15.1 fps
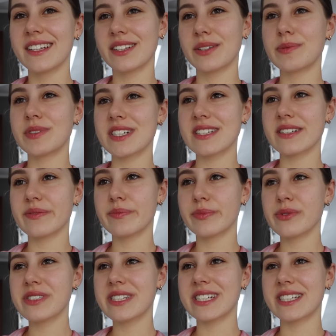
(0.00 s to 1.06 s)
Tymczasem
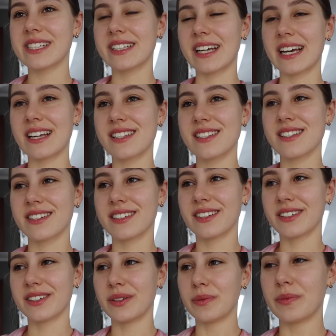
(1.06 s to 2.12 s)
budzę się
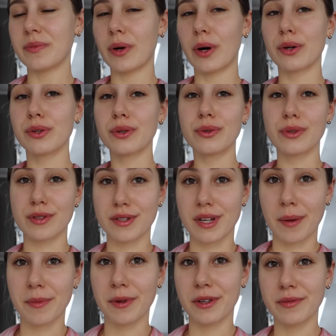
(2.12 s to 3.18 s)
z
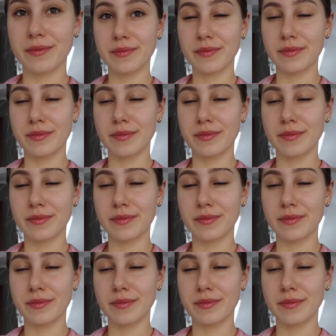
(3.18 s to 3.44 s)
odgłosami